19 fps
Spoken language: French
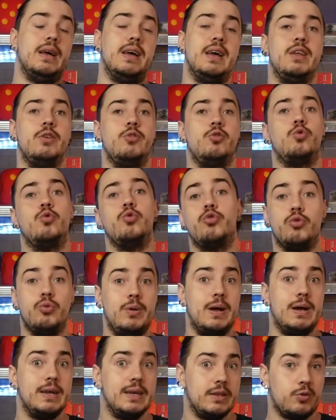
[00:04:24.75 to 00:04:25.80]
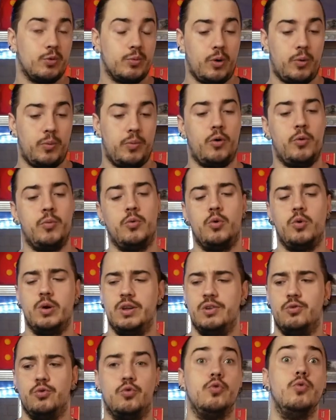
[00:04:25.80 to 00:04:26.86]
Et du coup, celui-là est tombé en promo, et
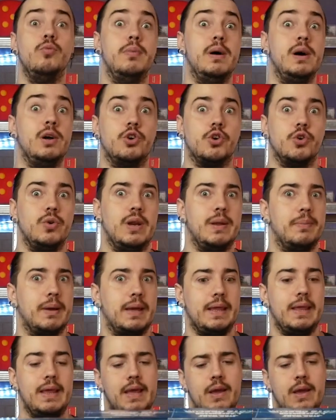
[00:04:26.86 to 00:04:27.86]
du coup, bah je l'ai pris,